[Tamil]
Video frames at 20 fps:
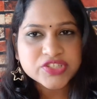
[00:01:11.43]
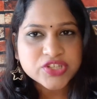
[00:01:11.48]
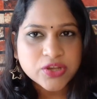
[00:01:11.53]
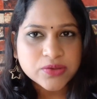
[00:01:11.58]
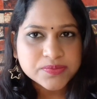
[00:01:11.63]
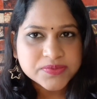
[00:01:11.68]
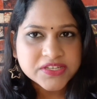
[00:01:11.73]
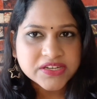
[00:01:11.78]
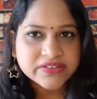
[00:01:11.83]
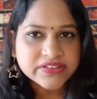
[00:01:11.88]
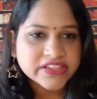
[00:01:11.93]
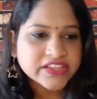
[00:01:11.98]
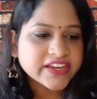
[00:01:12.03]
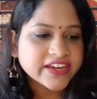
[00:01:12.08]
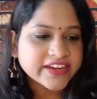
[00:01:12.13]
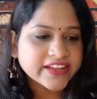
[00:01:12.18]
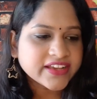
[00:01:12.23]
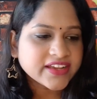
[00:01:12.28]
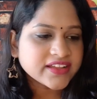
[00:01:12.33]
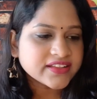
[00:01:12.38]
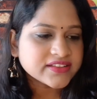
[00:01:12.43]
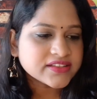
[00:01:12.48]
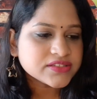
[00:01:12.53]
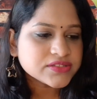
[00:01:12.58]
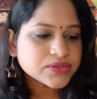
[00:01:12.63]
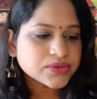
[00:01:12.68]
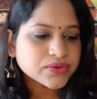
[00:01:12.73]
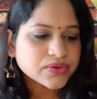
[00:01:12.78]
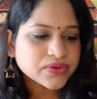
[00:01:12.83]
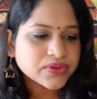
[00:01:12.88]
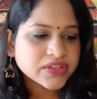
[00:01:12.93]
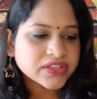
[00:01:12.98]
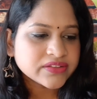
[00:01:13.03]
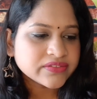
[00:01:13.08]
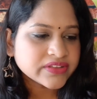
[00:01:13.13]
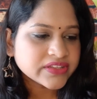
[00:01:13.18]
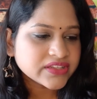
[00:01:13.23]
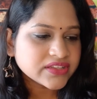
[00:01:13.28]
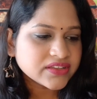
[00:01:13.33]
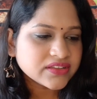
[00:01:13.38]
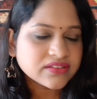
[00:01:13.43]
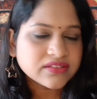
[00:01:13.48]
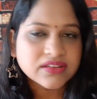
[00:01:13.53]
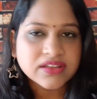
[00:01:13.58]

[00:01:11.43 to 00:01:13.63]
ஷாப்ஸில் வந்து கிடைக்காது ஸோ இது வந்து